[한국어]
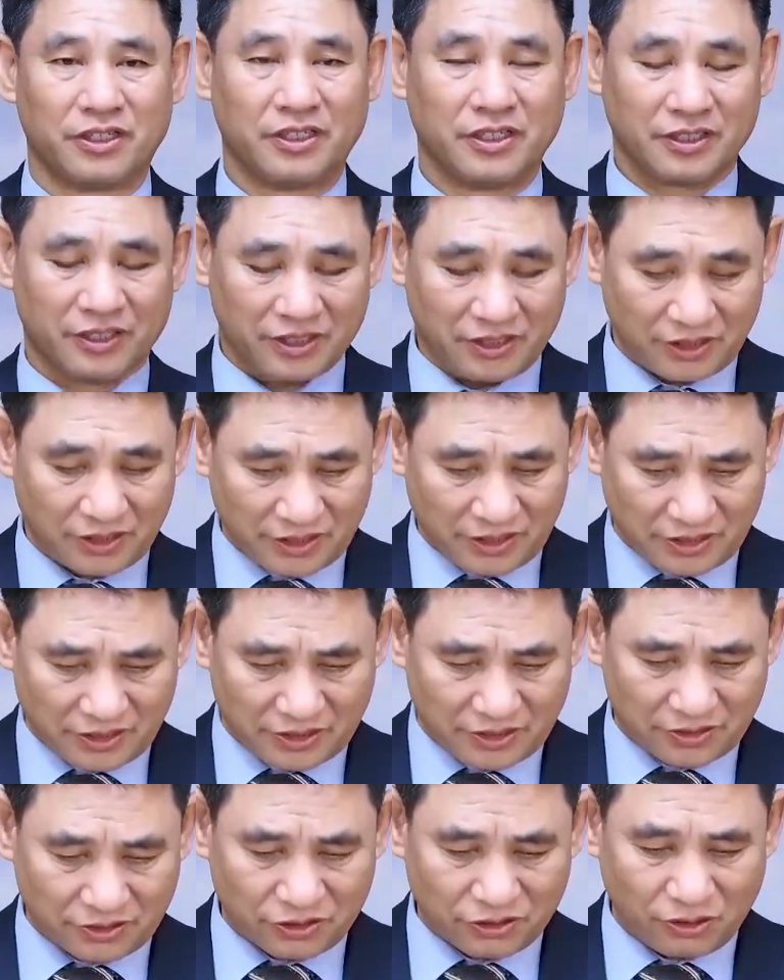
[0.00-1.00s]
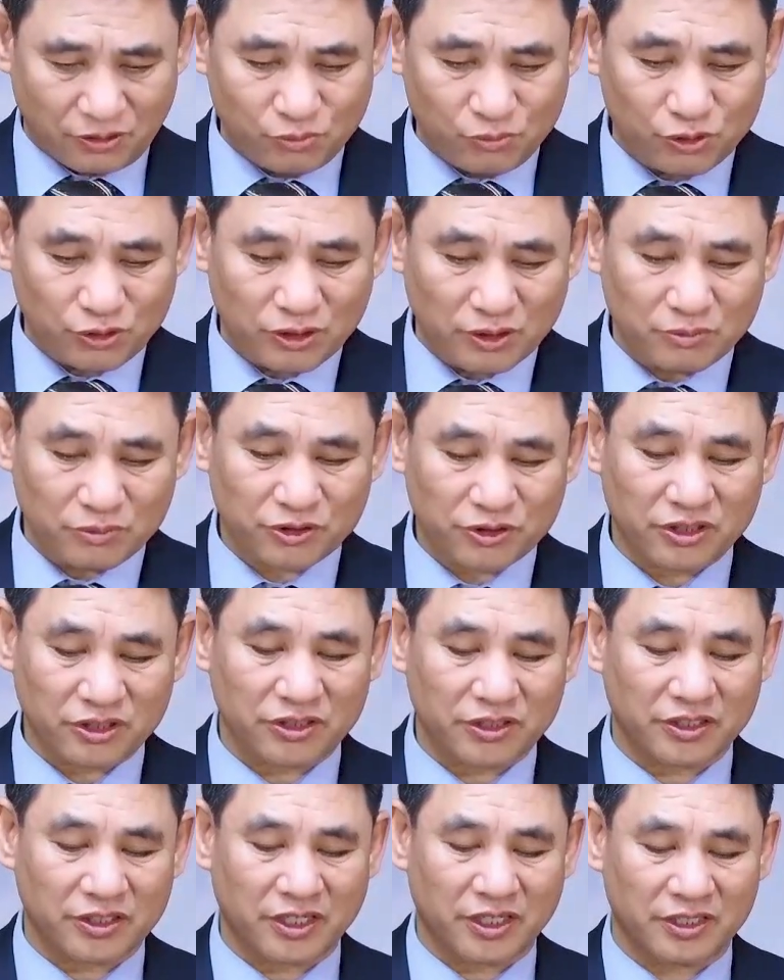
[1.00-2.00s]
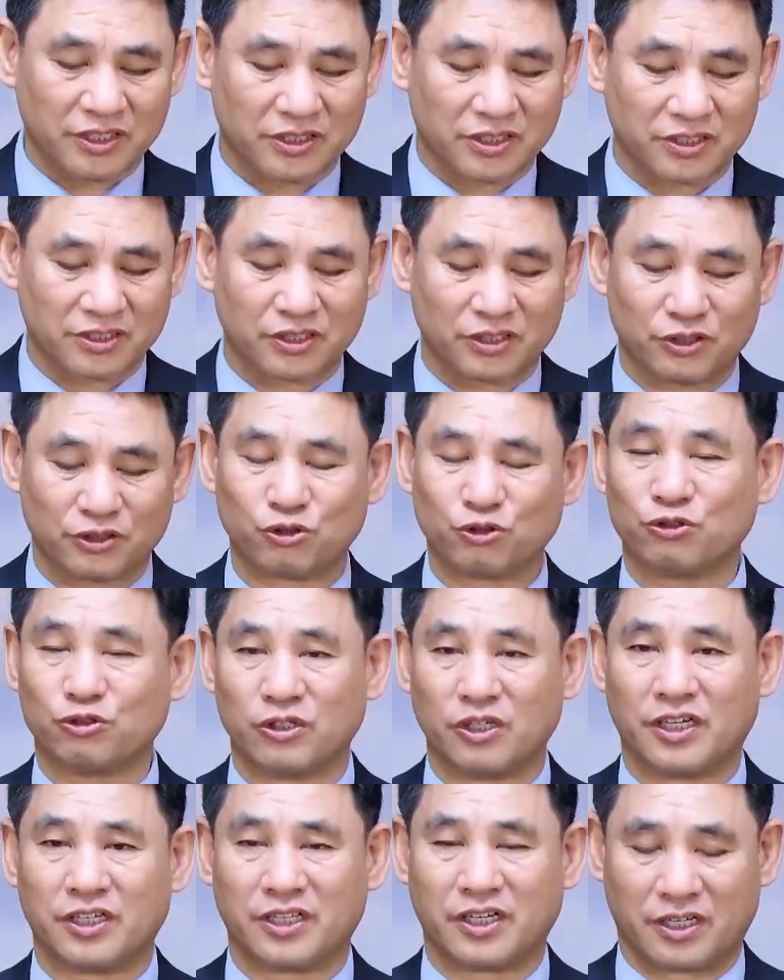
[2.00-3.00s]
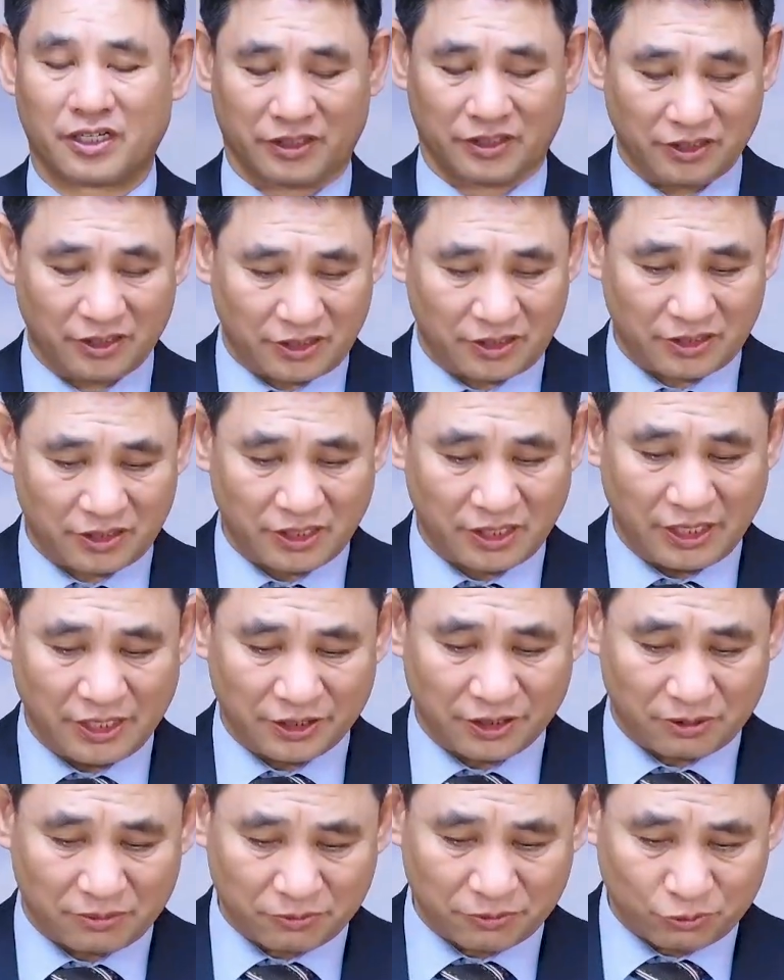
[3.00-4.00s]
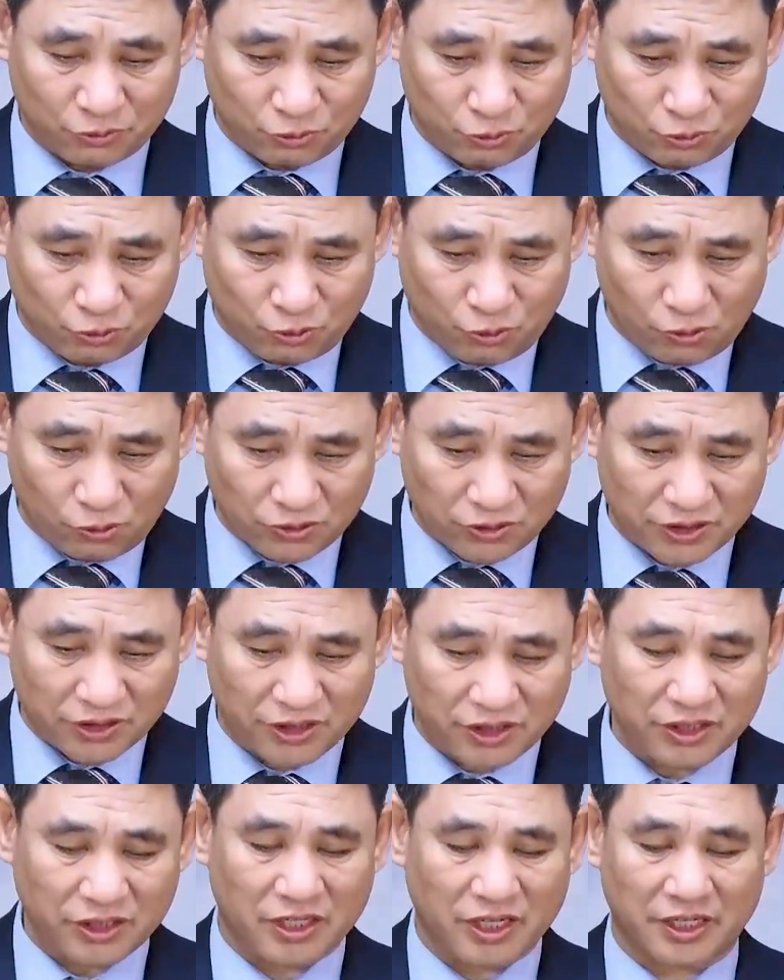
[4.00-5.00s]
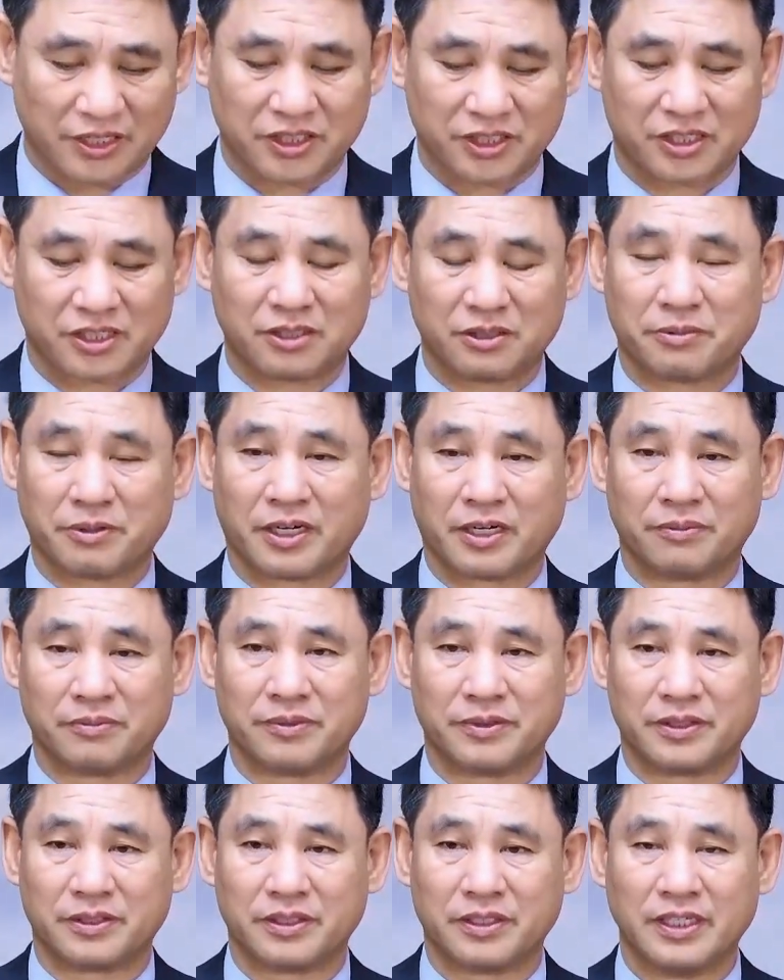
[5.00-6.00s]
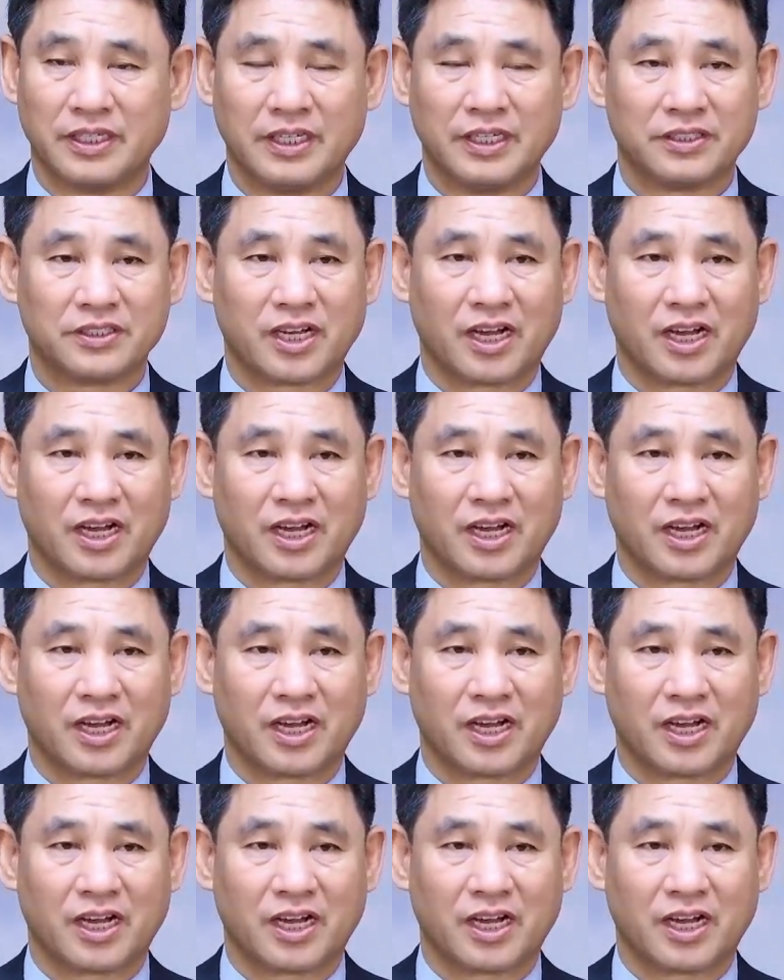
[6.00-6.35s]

이 일러는 너무너무 성경에 있어서 중요하다는 걸 여러분 꼭 기억하시기를 바랍니다. 자,